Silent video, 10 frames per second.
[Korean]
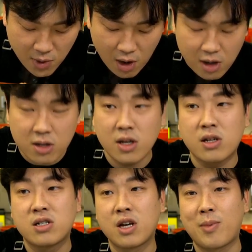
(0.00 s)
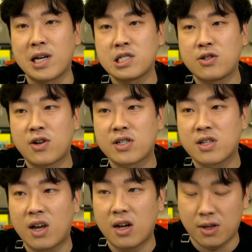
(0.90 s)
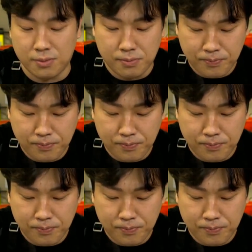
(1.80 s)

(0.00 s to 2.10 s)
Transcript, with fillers: 아 이게 그게 많이 들어가 있다